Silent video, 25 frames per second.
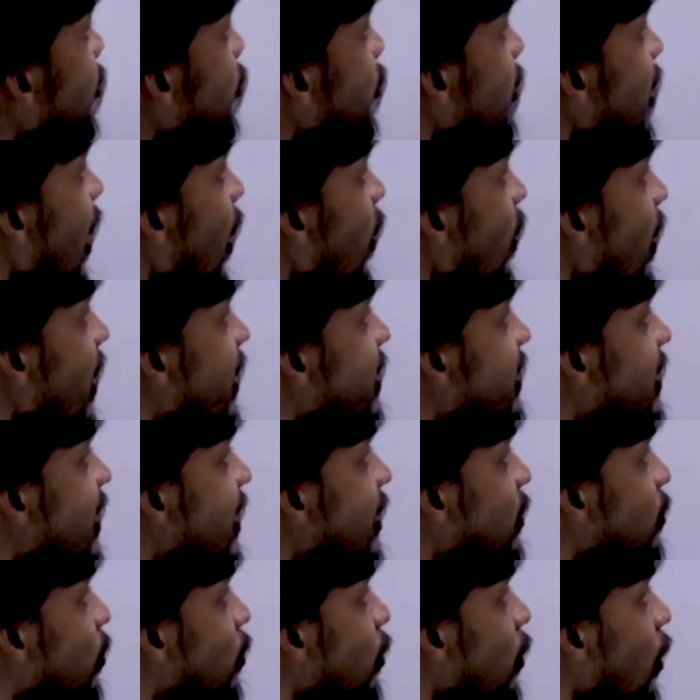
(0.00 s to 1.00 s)
क्या होगा ये
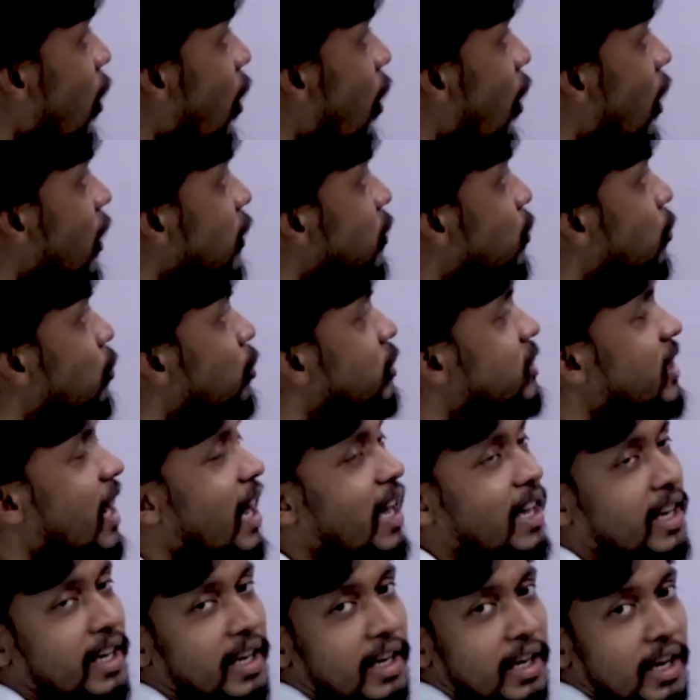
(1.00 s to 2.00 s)
दोनों और दूर
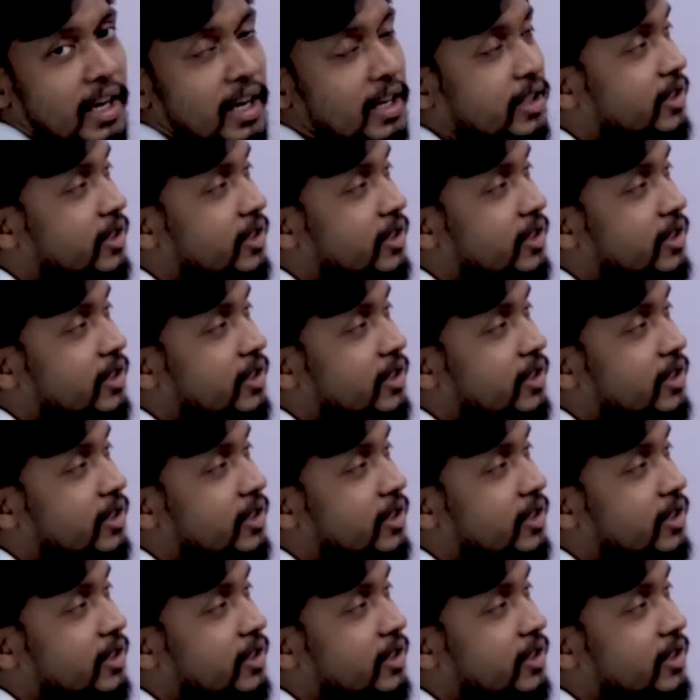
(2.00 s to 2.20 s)
जाएंगे